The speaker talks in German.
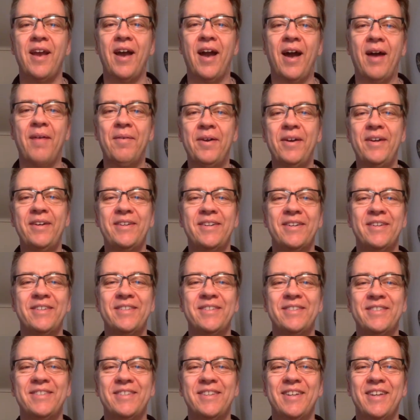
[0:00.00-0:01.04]
aber
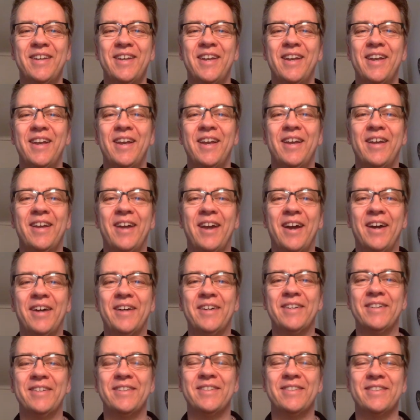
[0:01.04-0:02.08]
ja,
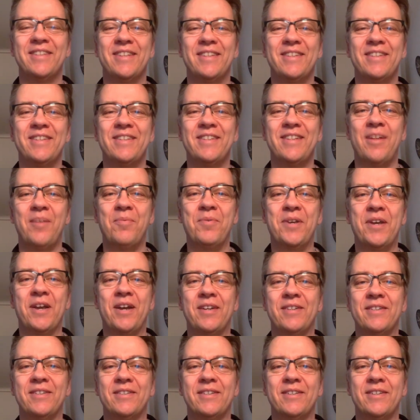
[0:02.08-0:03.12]
das ist, glaube ich,
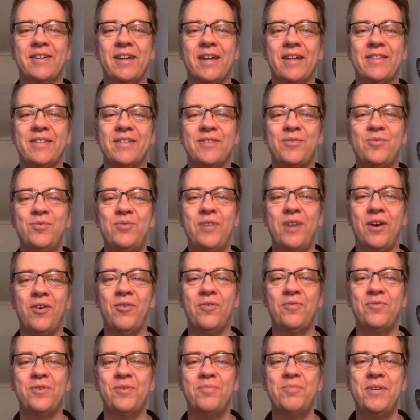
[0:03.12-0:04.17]
äh, ganz gut auch
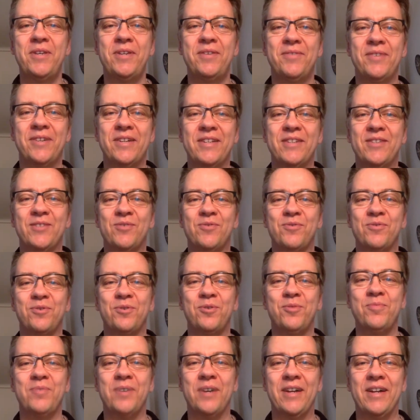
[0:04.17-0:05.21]
für mich, wenn ich so
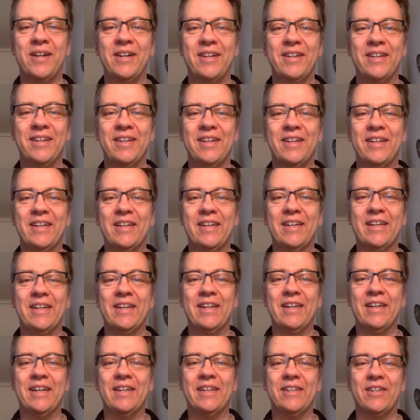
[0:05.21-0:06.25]
früh mal
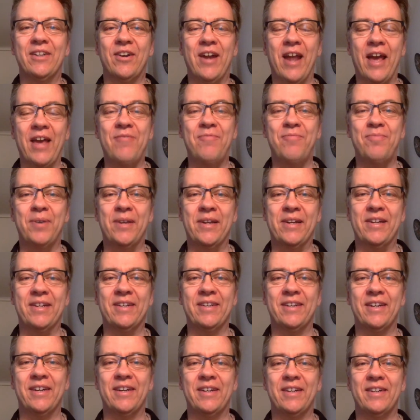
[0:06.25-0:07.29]
schon live bin.
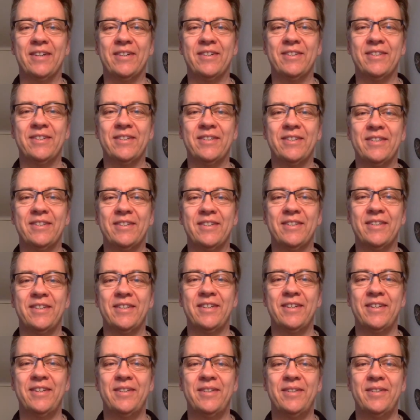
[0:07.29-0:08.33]
Und
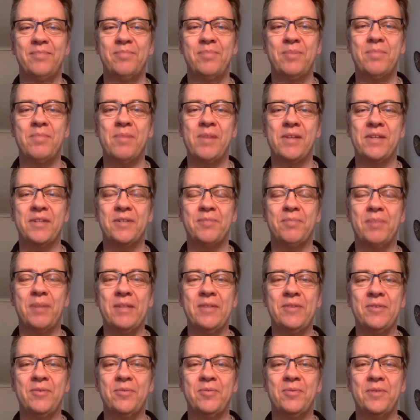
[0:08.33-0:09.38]
ich bin mal
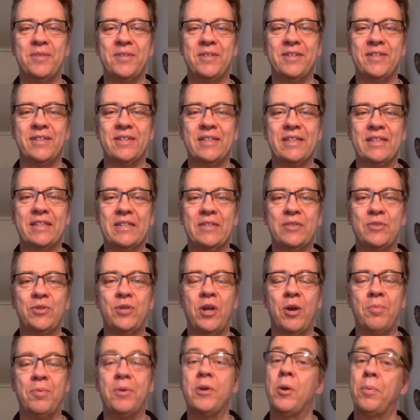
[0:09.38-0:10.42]
gespannt, ob ich
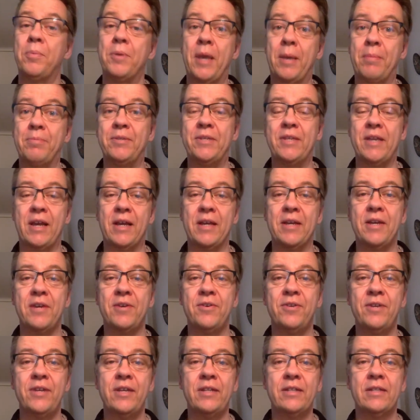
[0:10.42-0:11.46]
Zuschauer bekomme. Ich habe es nicht
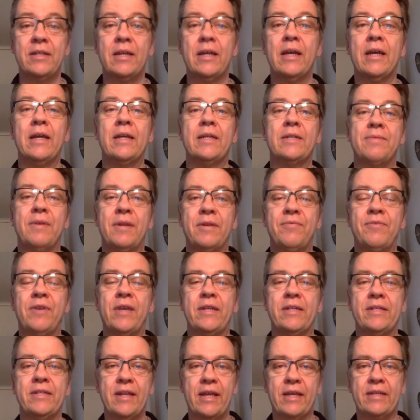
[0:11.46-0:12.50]
angekündigt. Das werde ich
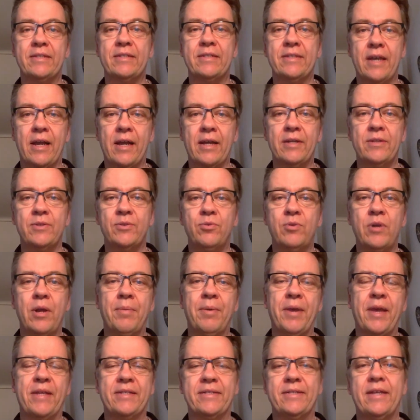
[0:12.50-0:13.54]
vielleicht die nächsten Tage tun,
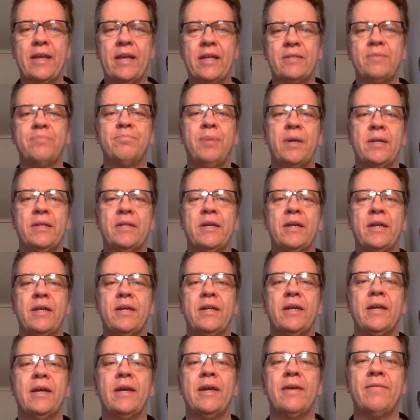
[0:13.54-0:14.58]
aber erst die ersten paar
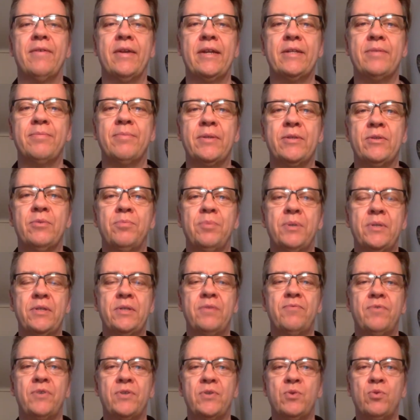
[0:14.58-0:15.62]
Tage werde ich es mal so ein
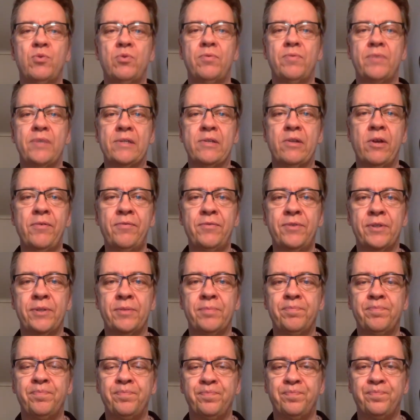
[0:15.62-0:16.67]
bisschen versuchen, wie es läuft.
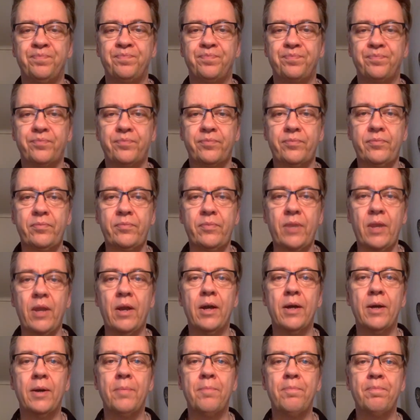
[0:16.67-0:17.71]

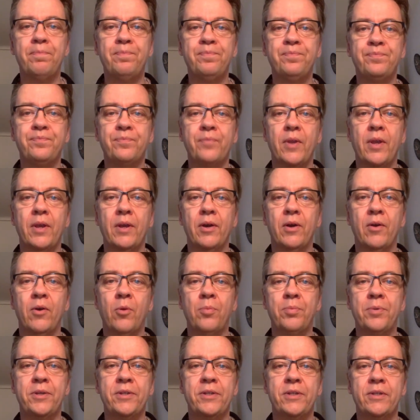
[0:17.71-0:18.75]
Ähm,
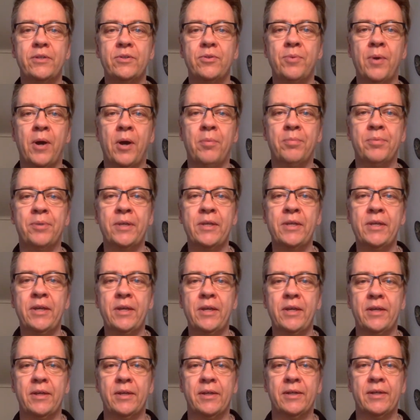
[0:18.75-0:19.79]
ob ich das überhaupt
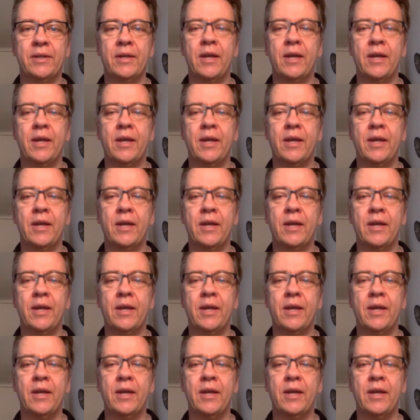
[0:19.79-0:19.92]
hinkriege.